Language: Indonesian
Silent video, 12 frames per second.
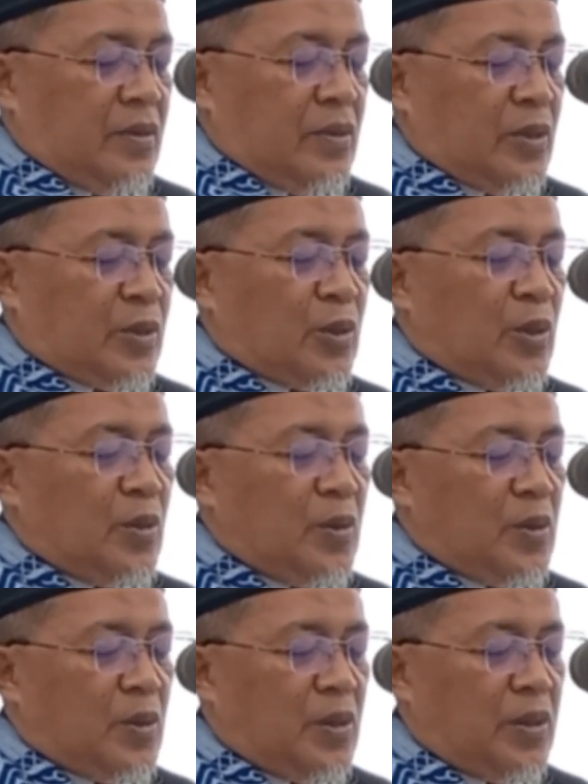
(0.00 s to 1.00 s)

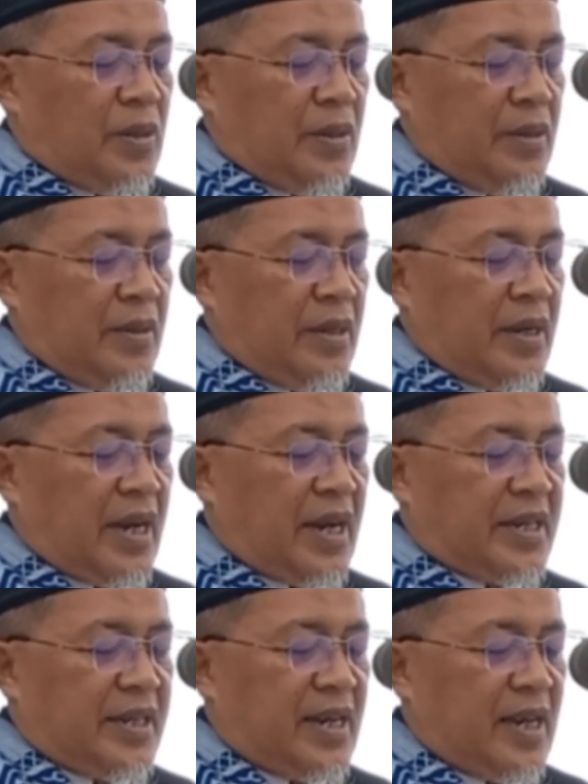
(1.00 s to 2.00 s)
Sungguh
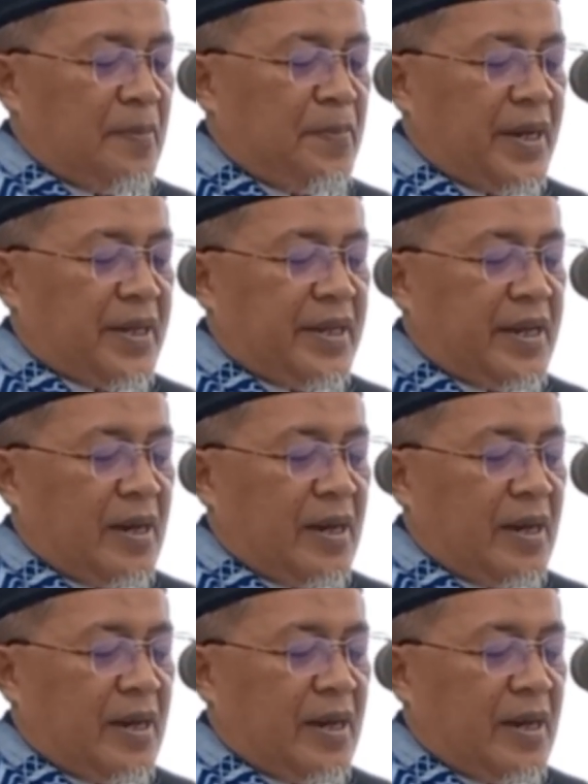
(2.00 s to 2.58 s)
adalah bagi